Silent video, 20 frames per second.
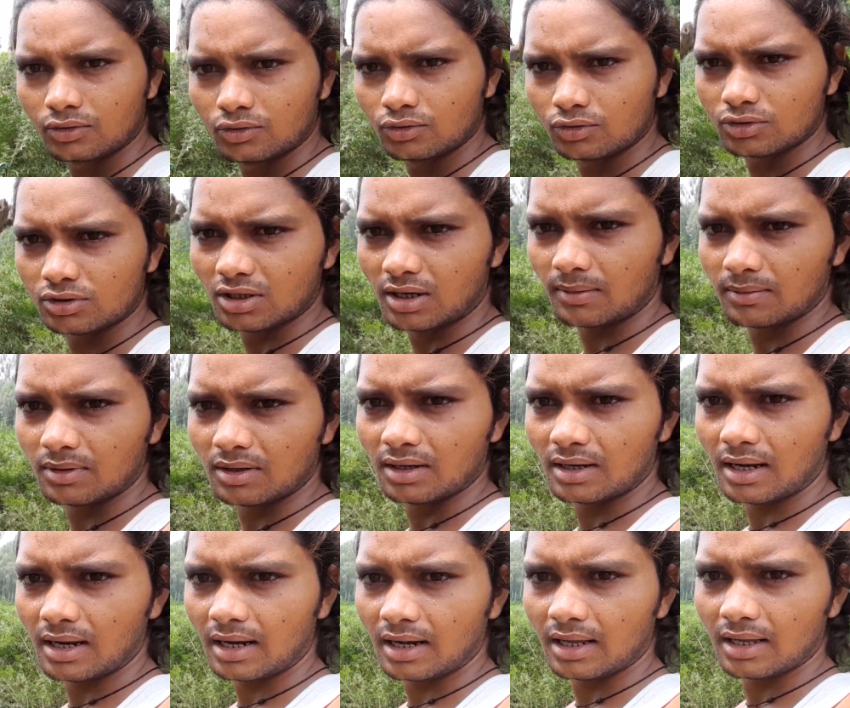जो सामने
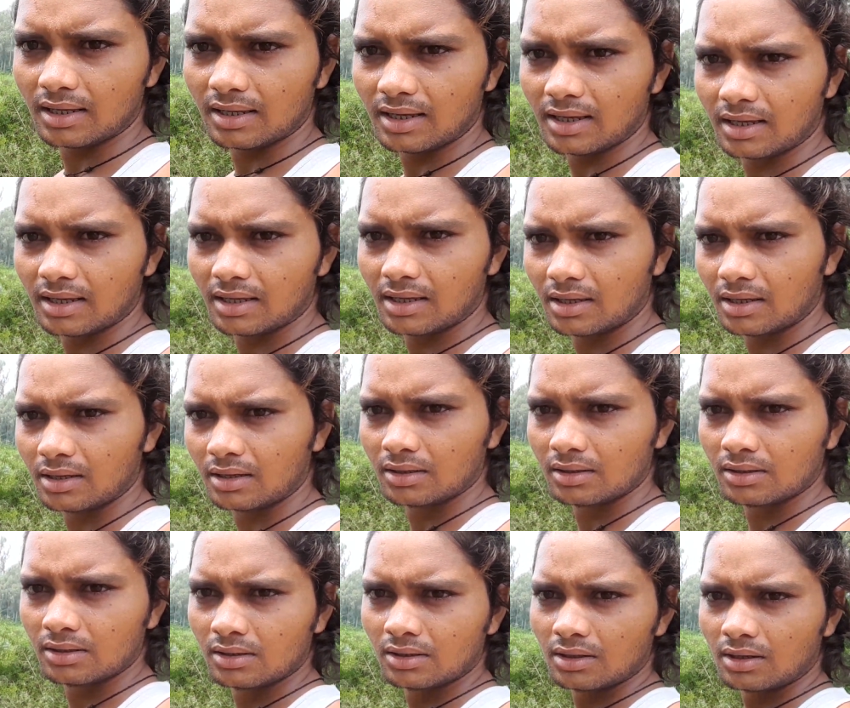नल है ये
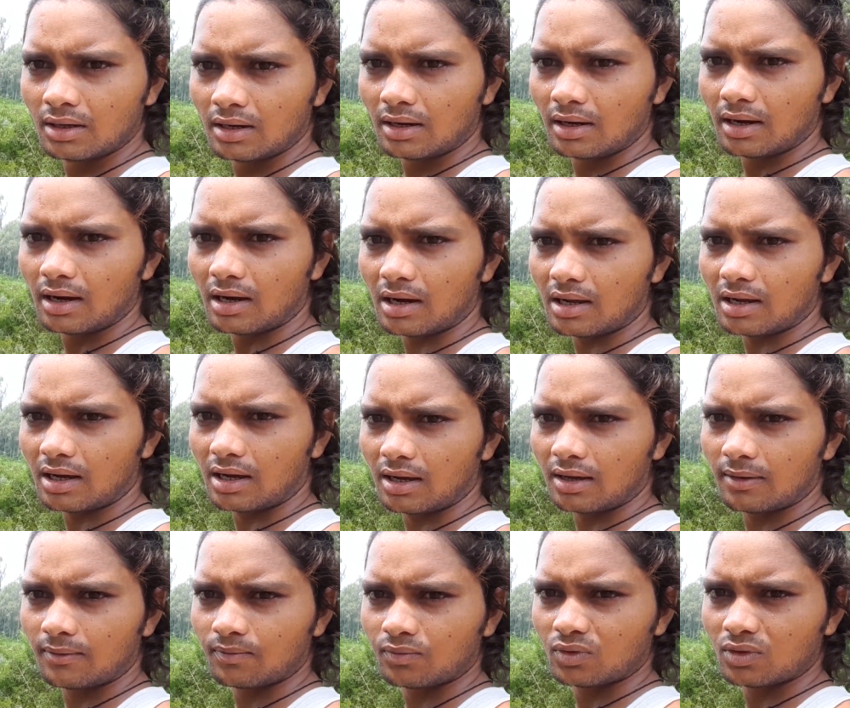नल का
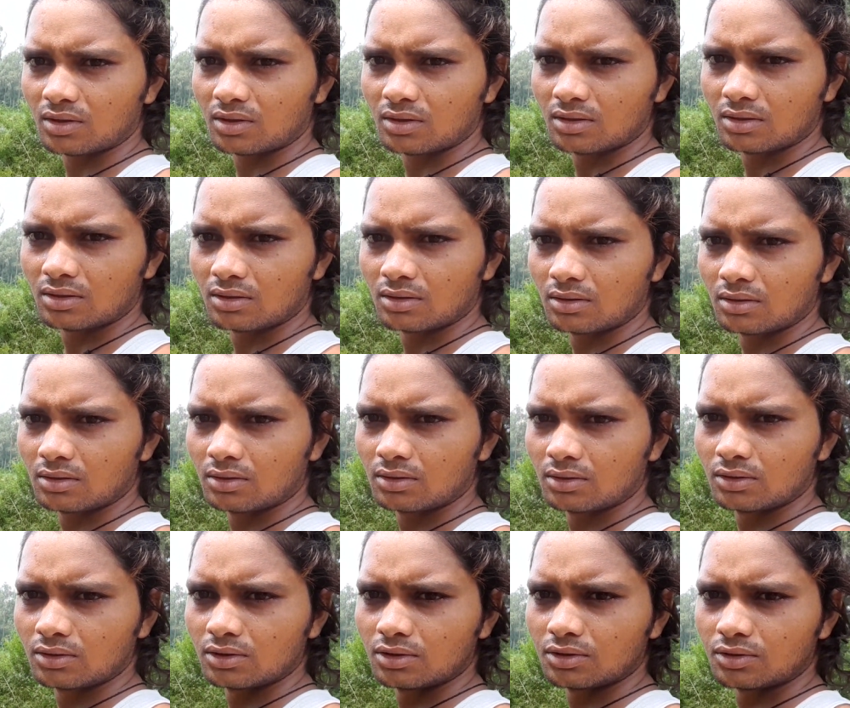
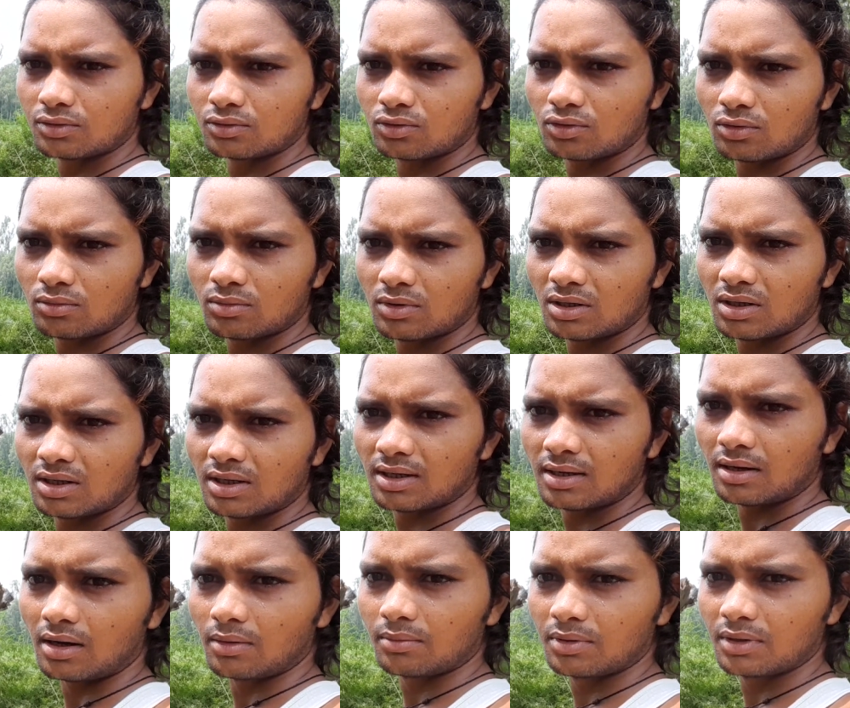इसको मैंने
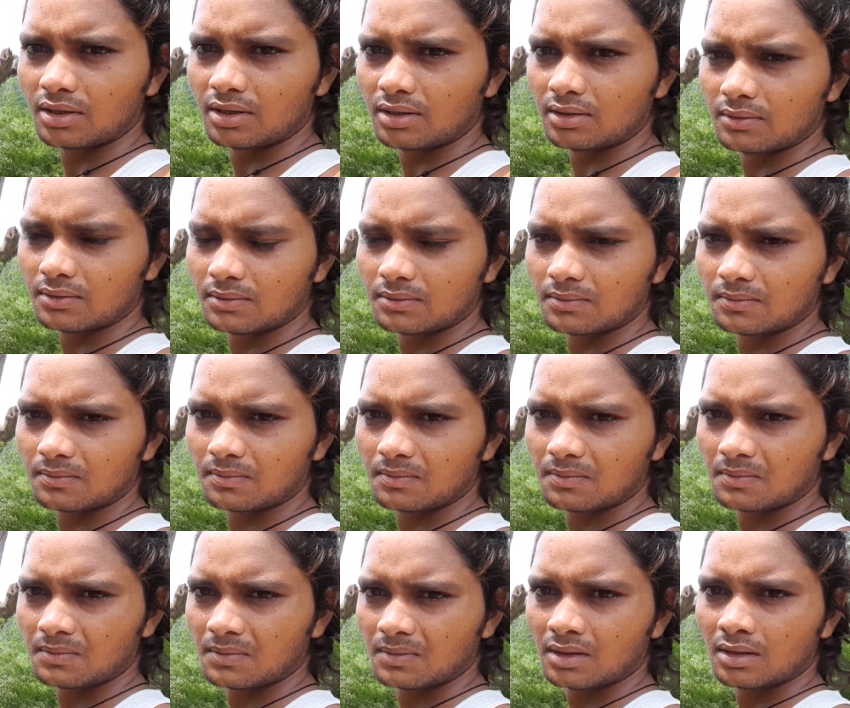अभी
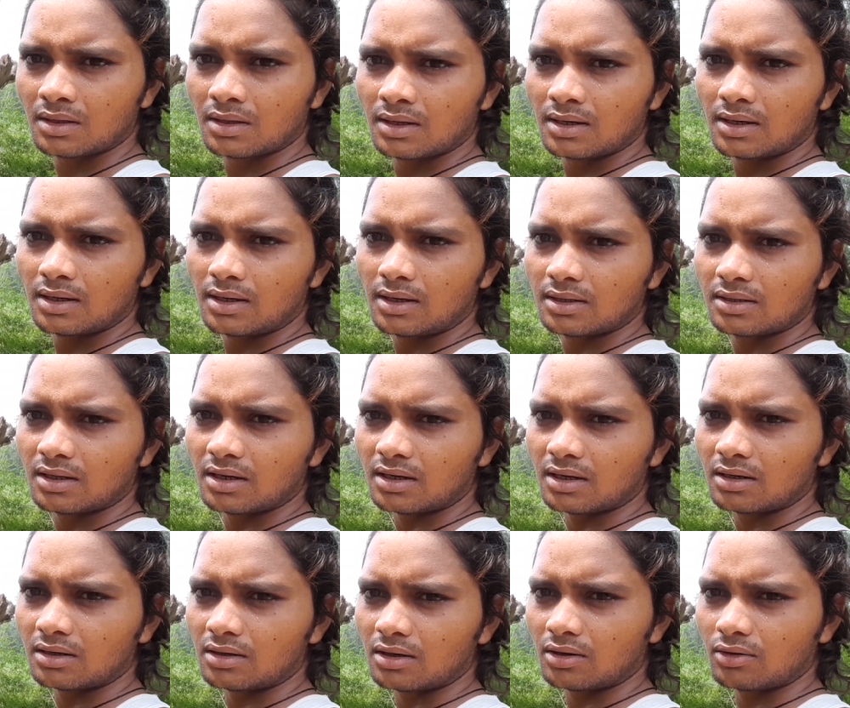आधा
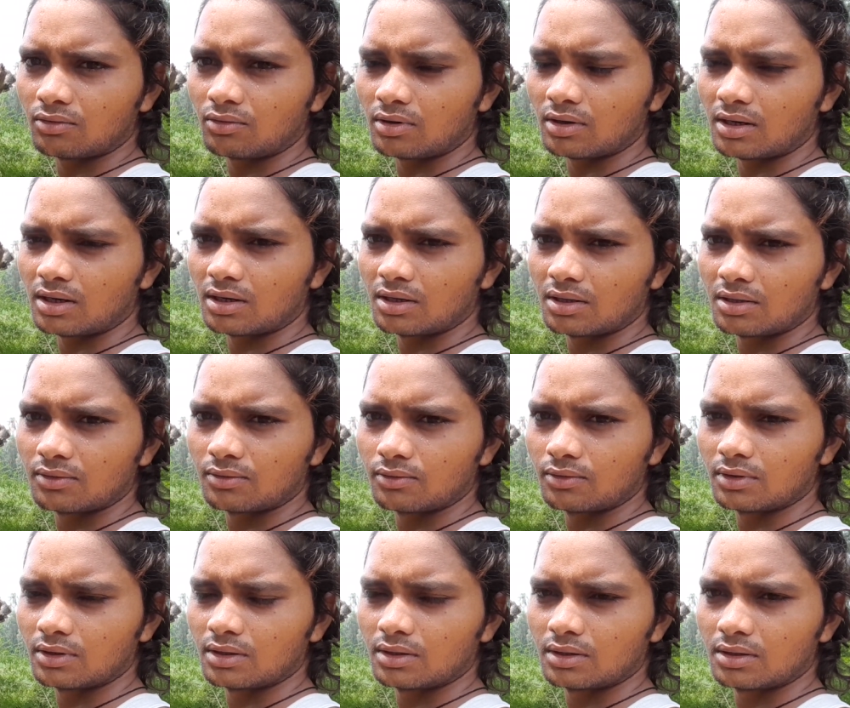घंटा हुआ गड़े
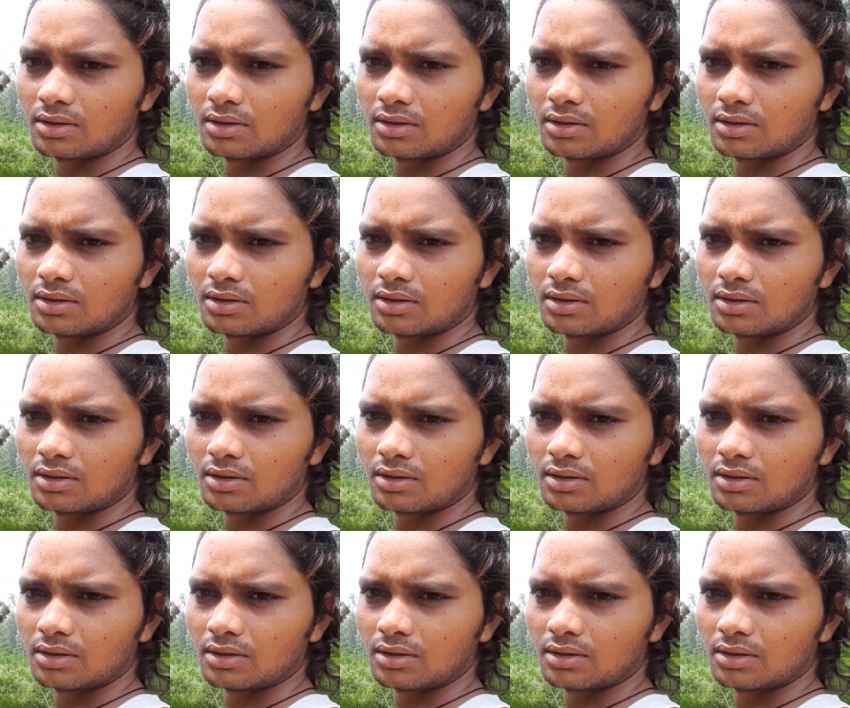हुए